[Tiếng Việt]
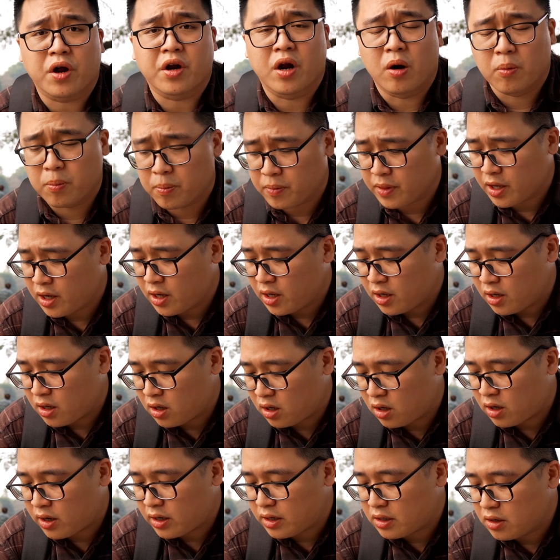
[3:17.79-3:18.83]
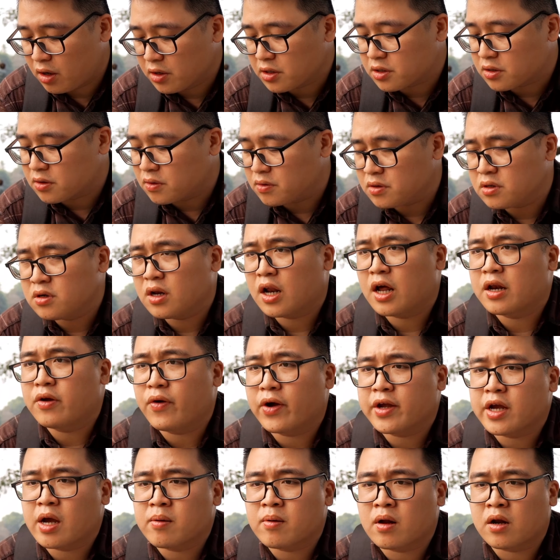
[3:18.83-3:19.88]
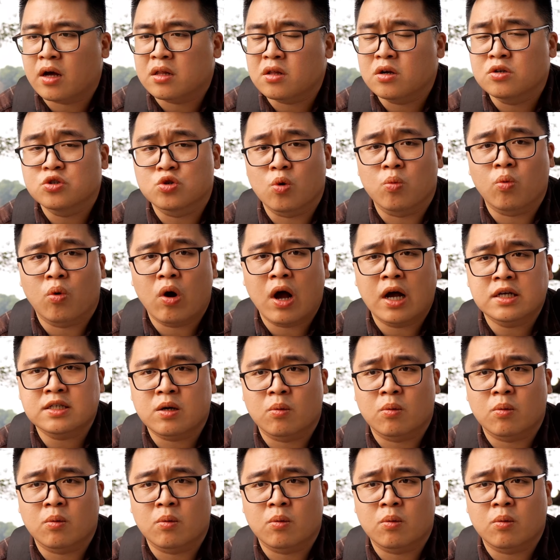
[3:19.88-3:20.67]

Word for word: cá nông ờ, đơn cử như là nếu anh em nào đã từng dùng qua